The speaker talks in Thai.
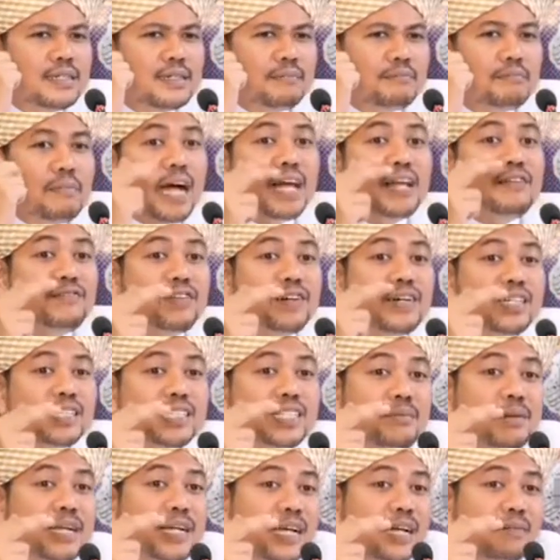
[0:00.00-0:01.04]
ไม้ฟืน
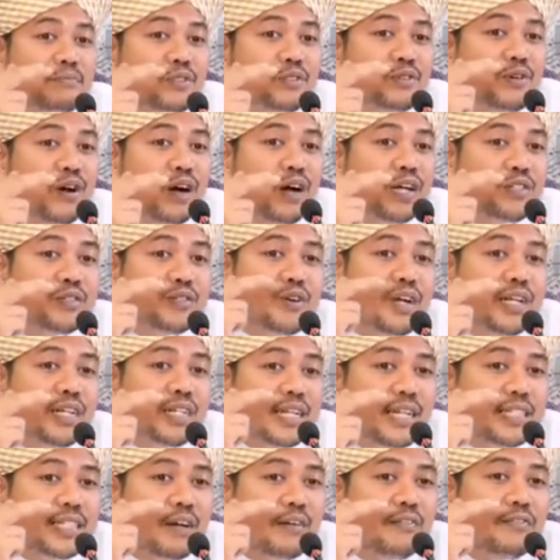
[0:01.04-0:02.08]
ใช่ไหมครับจุกอยจุกอยยัง
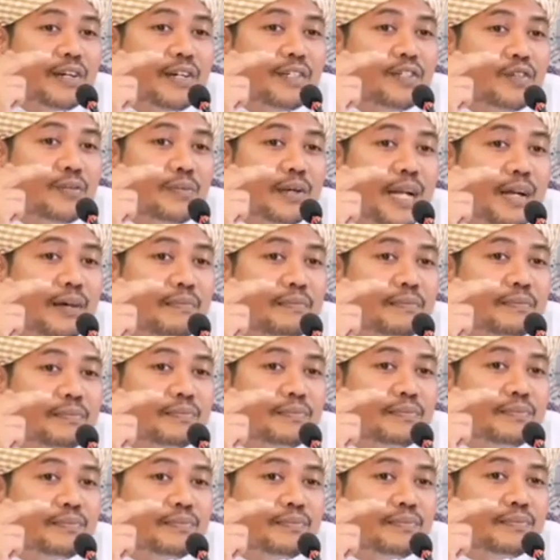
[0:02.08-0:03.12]
ใช้เตาฟืนอยู่ไหมครับ
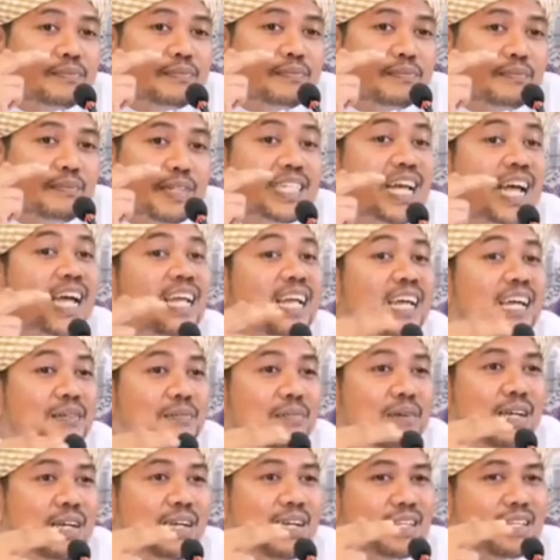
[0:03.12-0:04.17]
ไม่ใช้แล้วเห็น
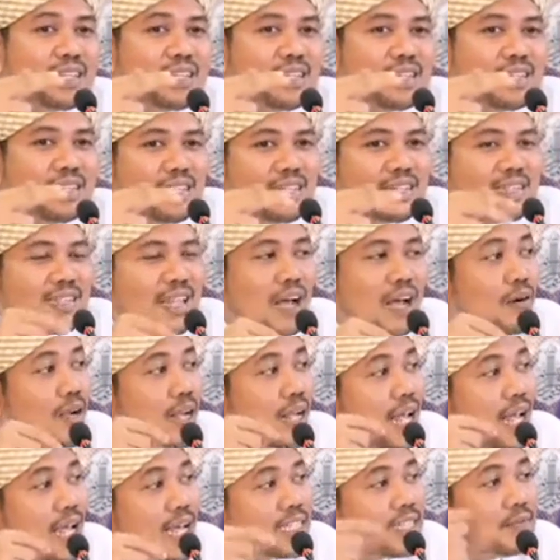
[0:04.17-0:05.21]
ไหมเตา
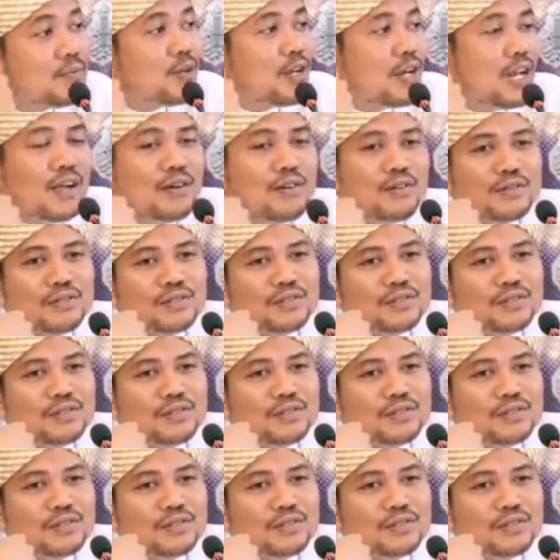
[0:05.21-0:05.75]
แก๊สหมดแล้ว